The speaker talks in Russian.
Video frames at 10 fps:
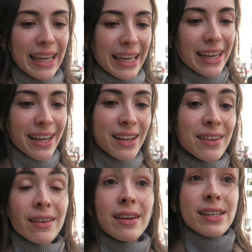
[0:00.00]
И
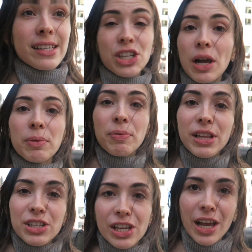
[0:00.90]
Сначала мне
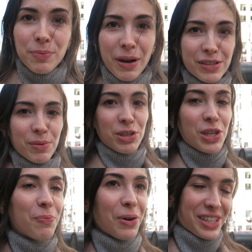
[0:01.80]
предложили отправить
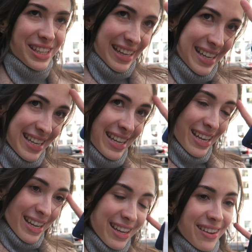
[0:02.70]
обычной почтой.
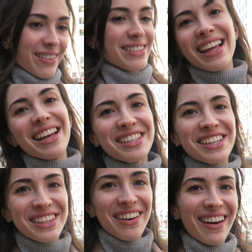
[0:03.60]
Я говорю, знаете
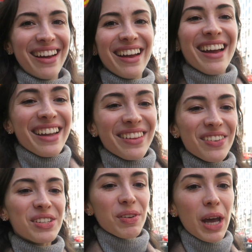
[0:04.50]
что? Ну, в
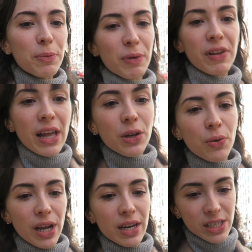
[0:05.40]
общем, я отправляла
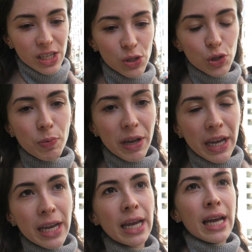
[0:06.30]
курьерской
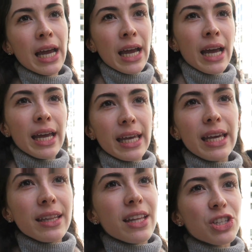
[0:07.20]
службой,
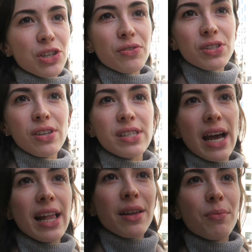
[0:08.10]
и дошло все
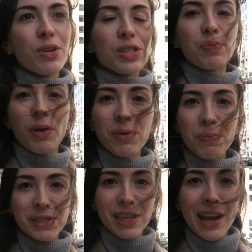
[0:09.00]
идеально, мой диплом не
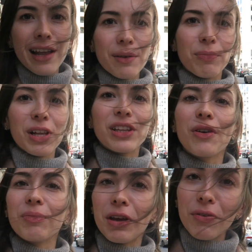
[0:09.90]
потеряли, более
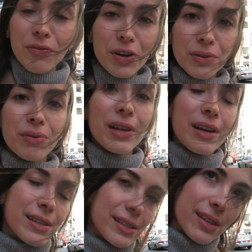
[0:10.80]
того, мне его
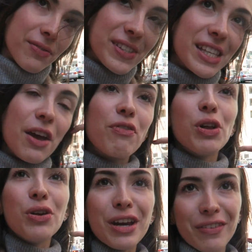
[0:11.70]
вернули в
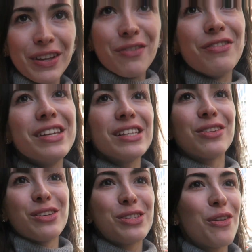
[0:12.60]
заэвалюированном виде,
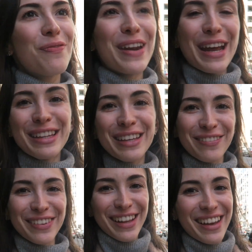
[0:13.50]
то есть все в порядке
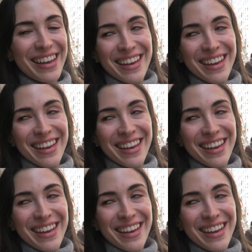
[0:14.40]
было.